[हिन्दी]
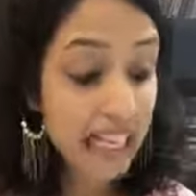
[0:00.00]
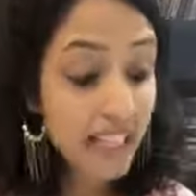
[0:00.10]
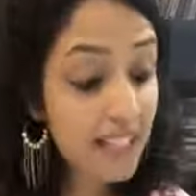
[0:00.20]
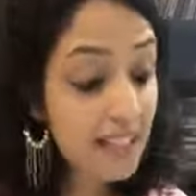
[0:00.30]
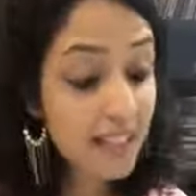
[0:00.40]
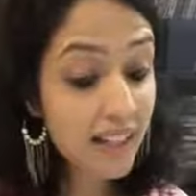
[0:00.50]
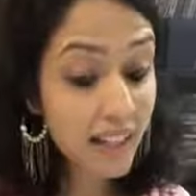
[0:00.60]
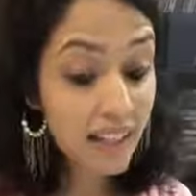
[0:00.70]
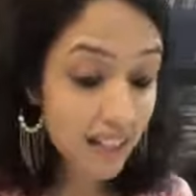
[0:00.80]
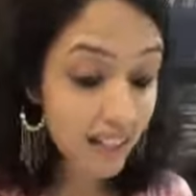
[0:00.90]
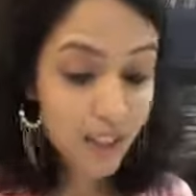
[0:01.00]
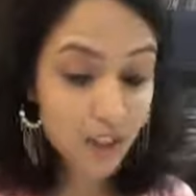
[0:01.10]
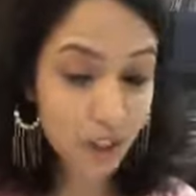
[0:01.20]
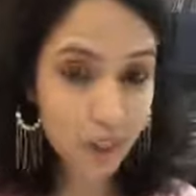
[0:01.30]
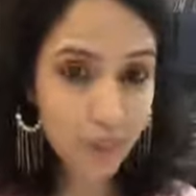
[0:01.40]
इस तरह ना खर्च
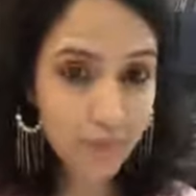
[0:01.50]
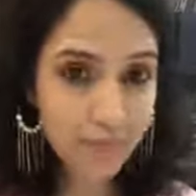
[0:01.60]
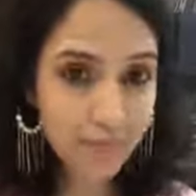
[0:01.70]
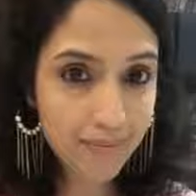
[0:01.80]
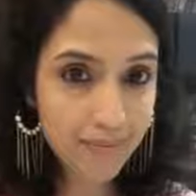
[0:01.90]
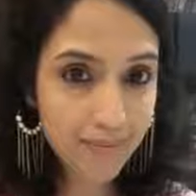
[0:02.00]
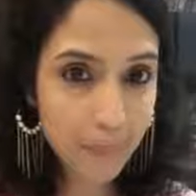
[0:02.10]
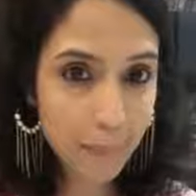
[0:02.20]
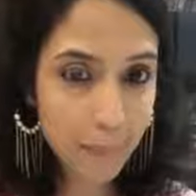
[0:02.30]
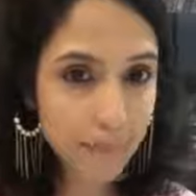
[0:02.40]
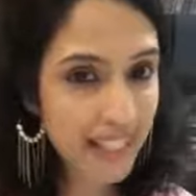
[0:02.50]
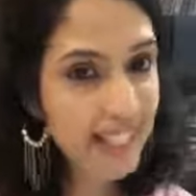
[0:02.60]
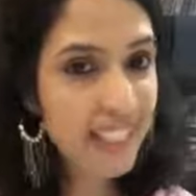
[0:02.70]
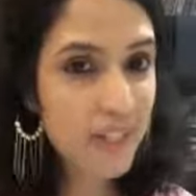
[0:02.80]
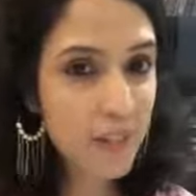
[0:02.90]
करो कि
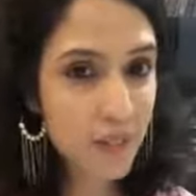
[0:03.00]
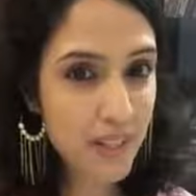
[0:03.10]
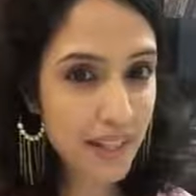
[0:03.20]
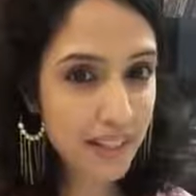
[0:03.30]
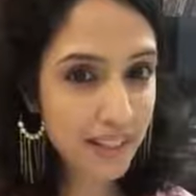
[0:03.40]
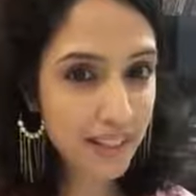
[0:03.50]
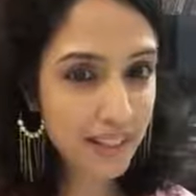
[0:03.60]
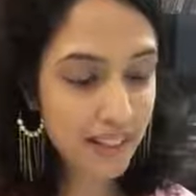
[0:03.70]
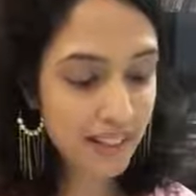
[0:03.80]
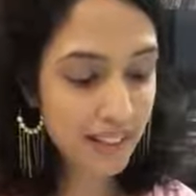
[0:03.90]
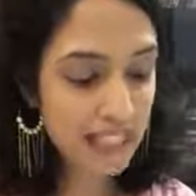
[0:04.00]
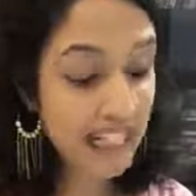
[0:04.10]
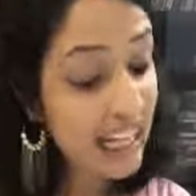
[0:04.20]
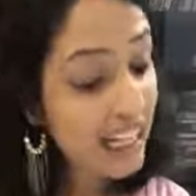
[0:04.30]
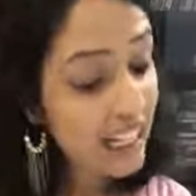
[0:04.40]
कर्ज हो जाए
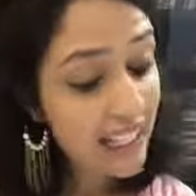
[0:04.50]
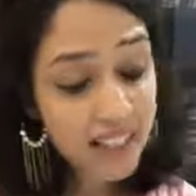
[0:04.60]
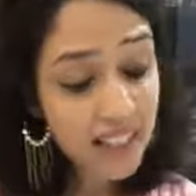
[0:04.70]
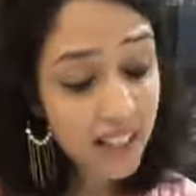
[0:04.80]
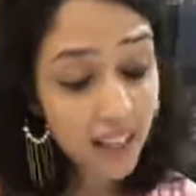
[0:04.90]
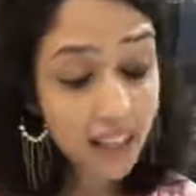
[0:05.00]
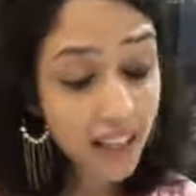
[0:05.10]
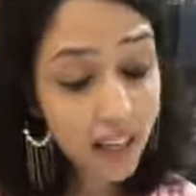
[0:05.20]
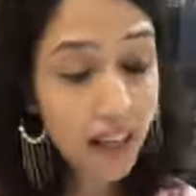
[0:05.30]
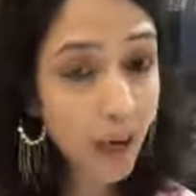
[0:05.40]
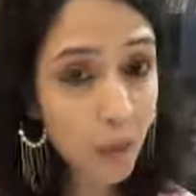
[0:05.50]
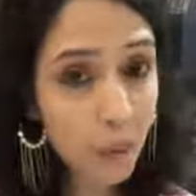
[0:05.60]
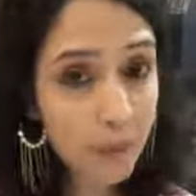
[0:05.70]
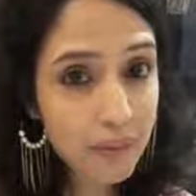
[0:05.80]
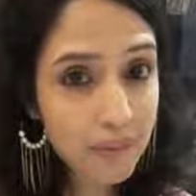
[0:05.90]
इस तरह ना खाओ
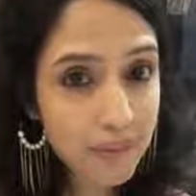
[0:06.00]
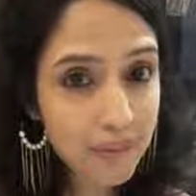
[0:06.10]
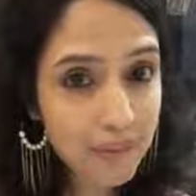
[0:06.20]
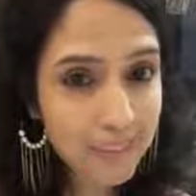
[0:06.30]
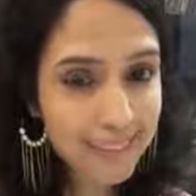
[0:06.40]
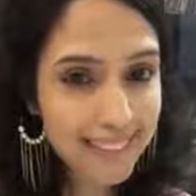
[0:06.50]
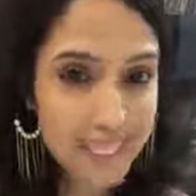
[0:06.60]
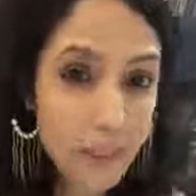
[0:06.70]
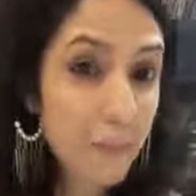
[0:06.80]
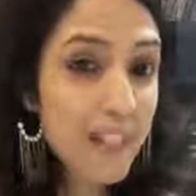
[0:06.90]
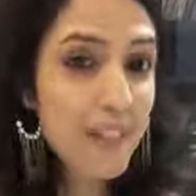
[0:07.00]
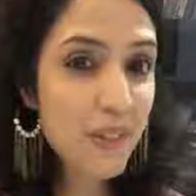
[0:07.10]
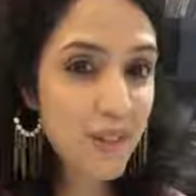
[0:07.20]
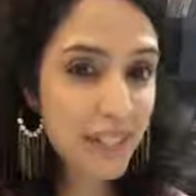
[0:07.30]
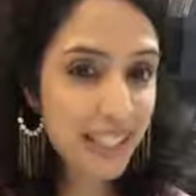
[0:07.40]
कि मर्ज हो
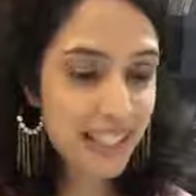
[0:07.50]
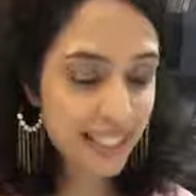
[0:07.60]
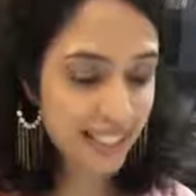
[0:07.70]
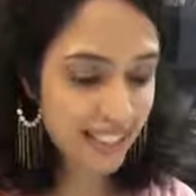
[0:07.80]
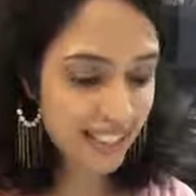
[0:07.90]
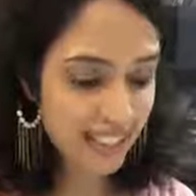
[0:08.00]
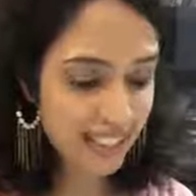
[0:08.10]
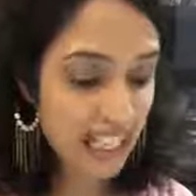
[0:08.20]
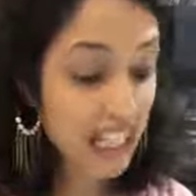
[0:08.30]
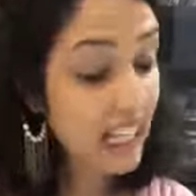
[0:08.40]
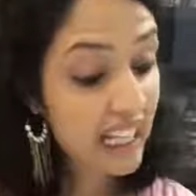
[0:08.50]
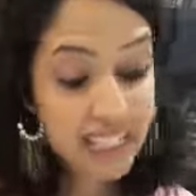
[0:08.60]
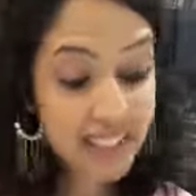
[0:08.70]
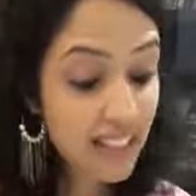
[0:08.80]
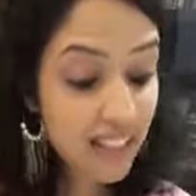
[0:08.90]
जाए
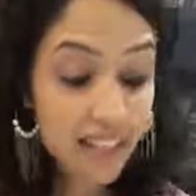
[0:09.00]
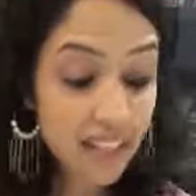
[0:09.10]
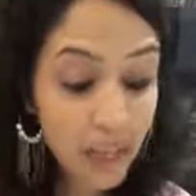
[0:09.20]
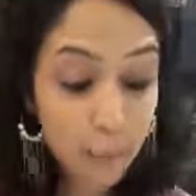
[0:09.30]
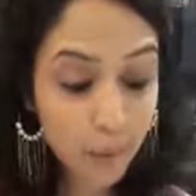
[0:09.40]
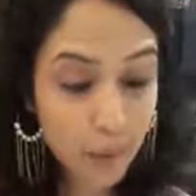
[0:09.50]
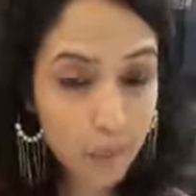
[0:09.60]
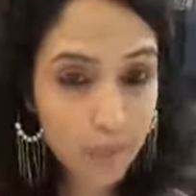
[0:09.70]
इस तरह ना बोलो